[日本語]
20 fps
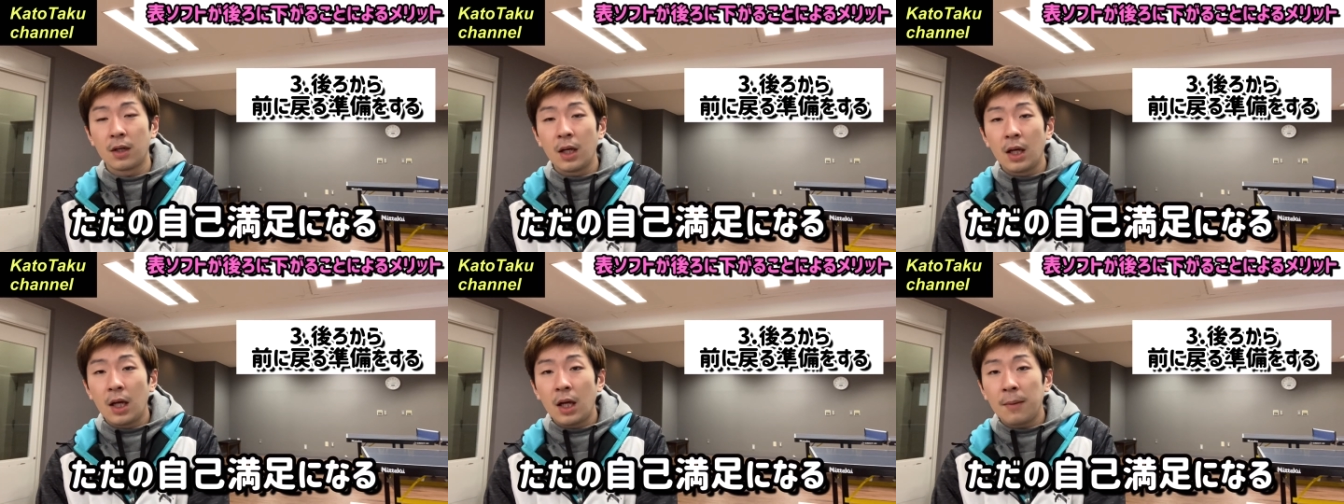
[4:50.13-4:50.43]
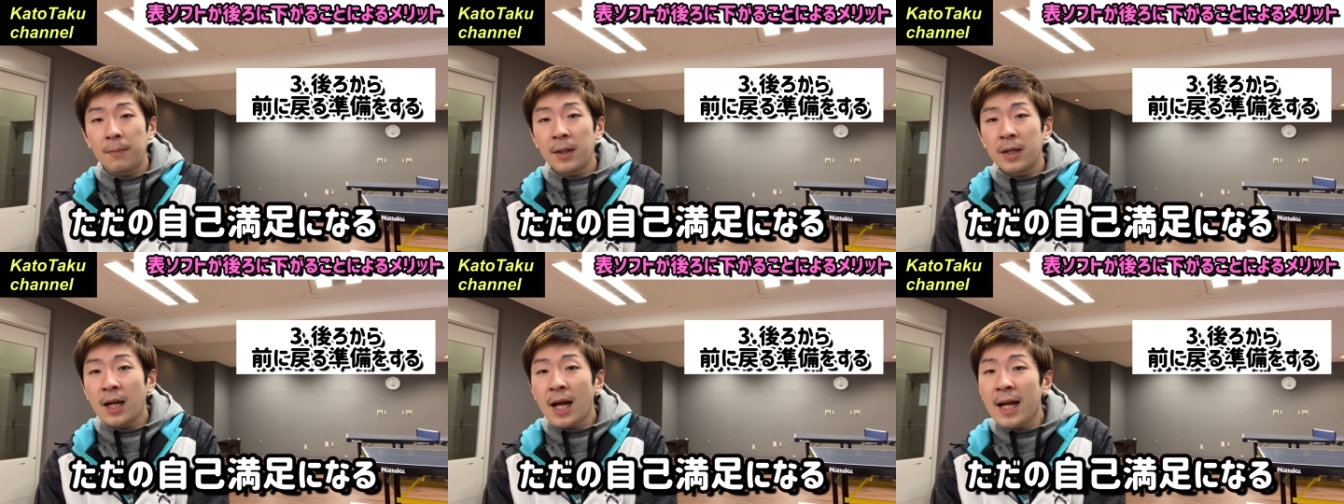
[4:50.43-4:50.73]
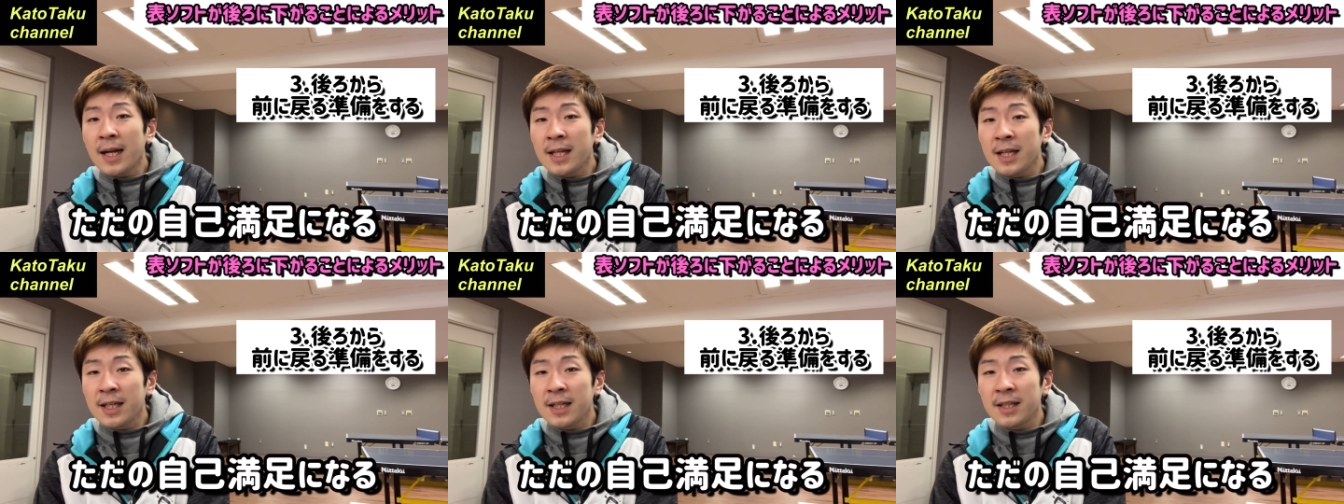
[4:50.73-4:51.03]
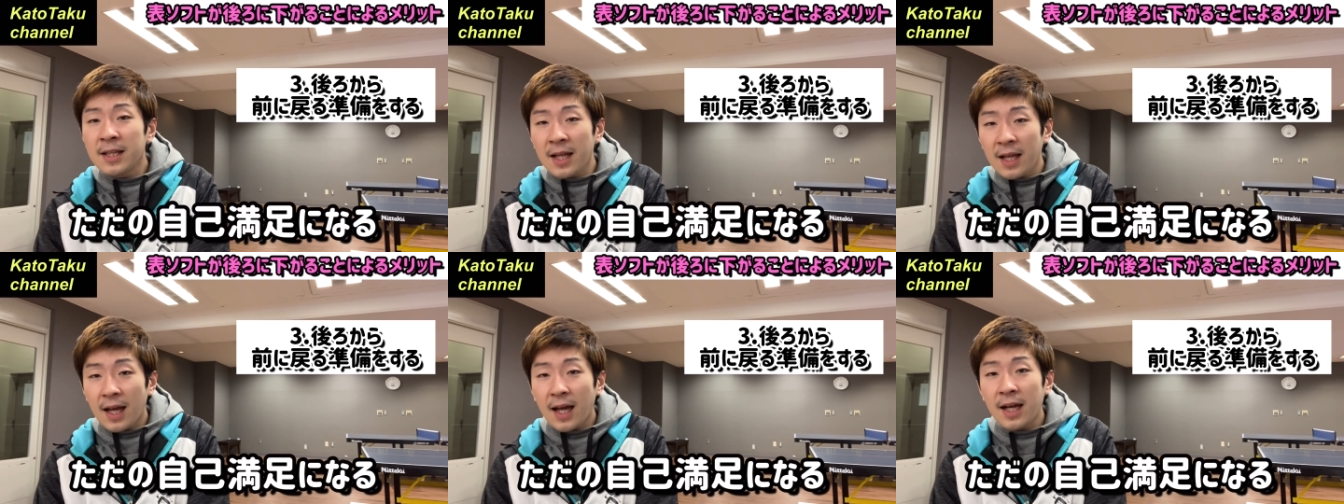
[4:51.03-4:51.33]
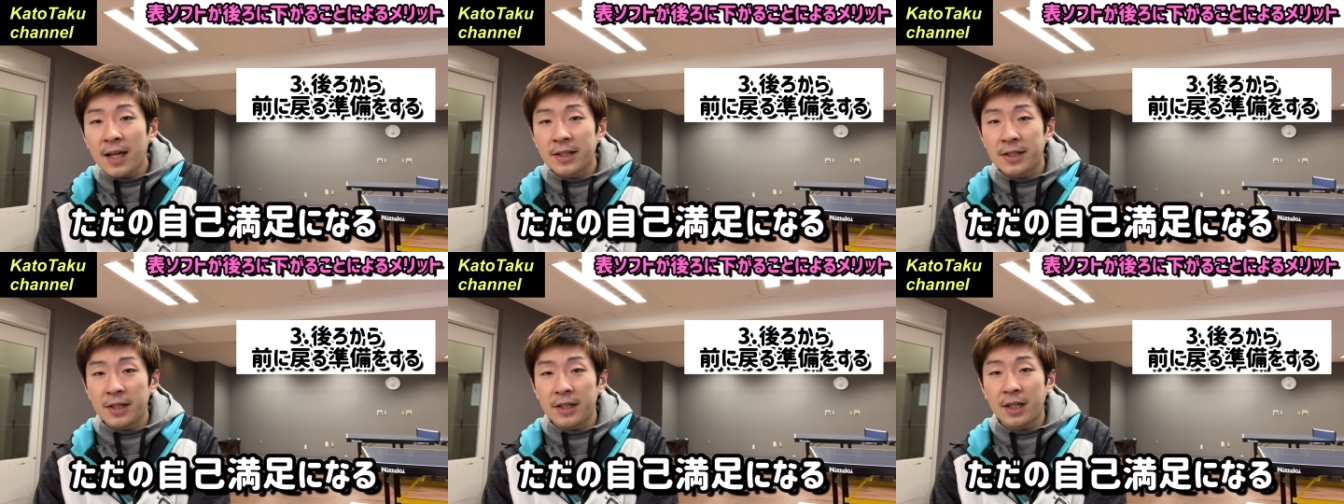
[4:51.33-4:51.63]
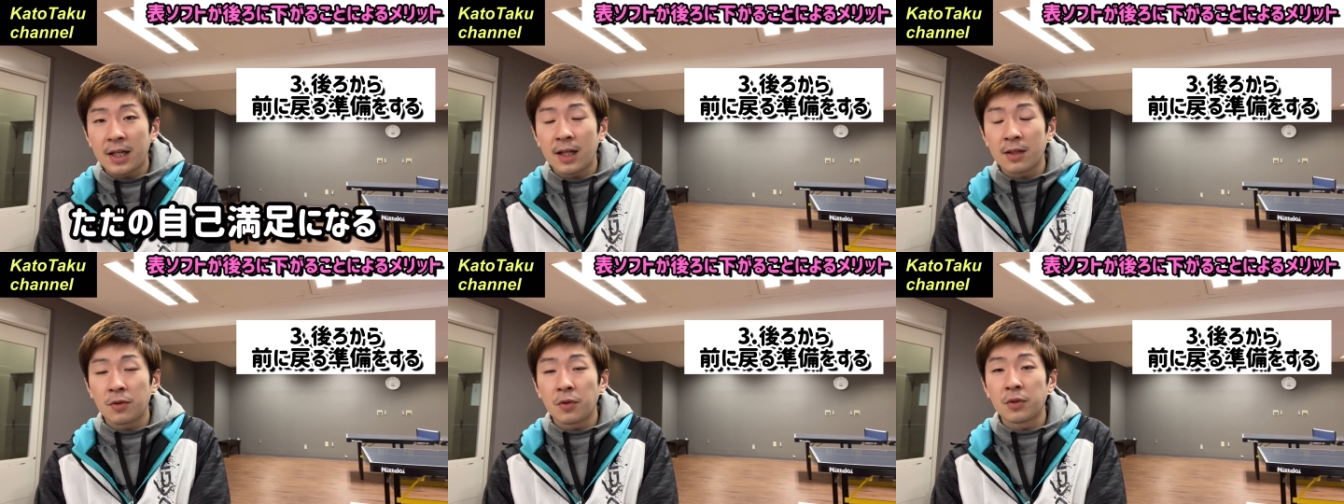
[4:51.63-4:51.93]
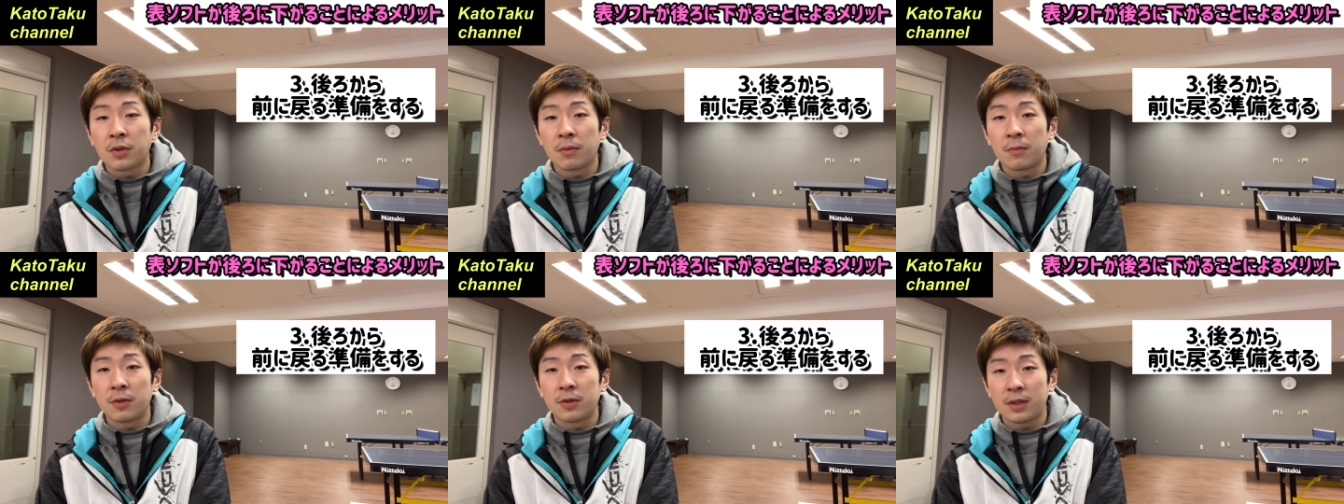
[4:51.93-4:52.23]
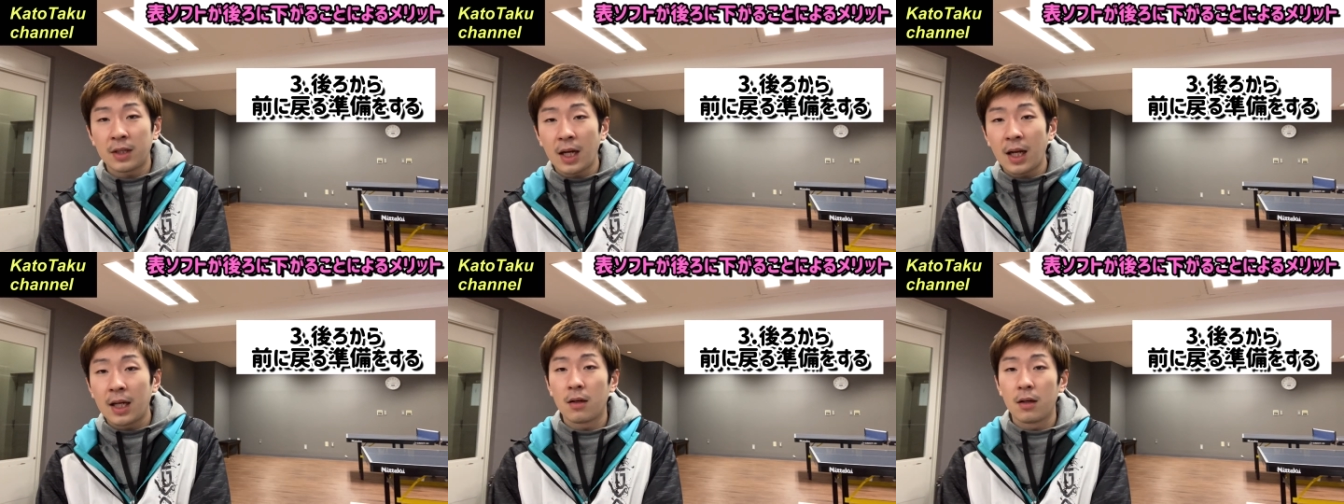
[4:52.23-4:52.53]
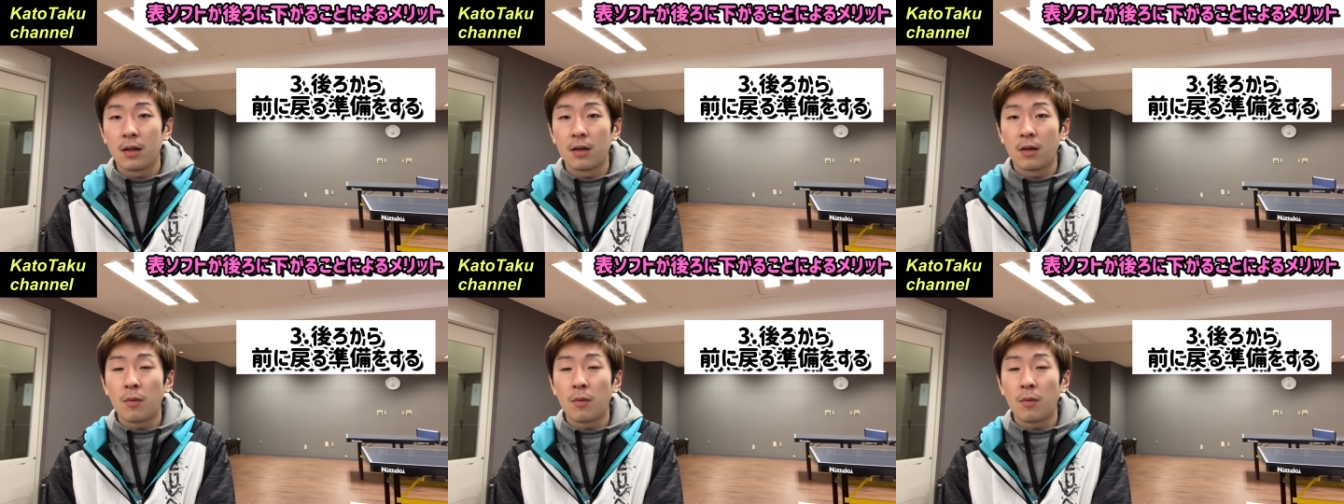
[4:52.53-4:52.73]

ぱりラリーで相手に勝とうと思ったら、